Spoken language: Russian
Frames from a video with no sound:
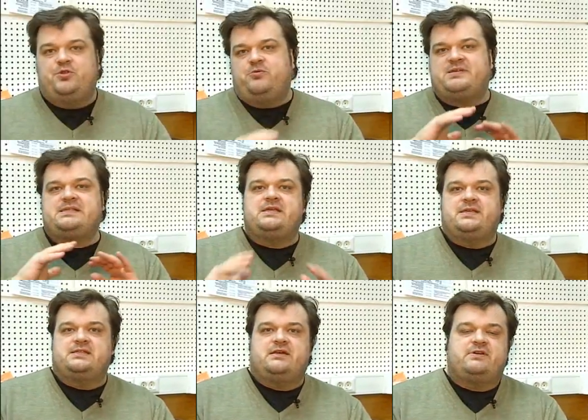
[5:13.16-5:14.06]
Ну и
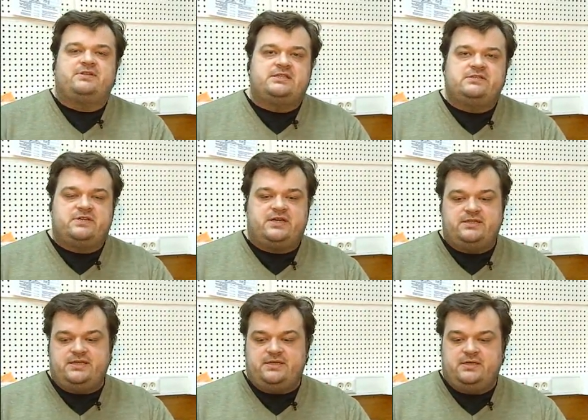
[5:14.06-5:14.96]
последняя ставка на эти
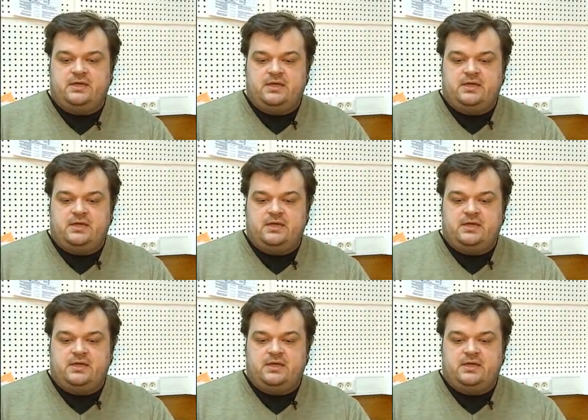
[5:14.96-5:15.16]
выходные.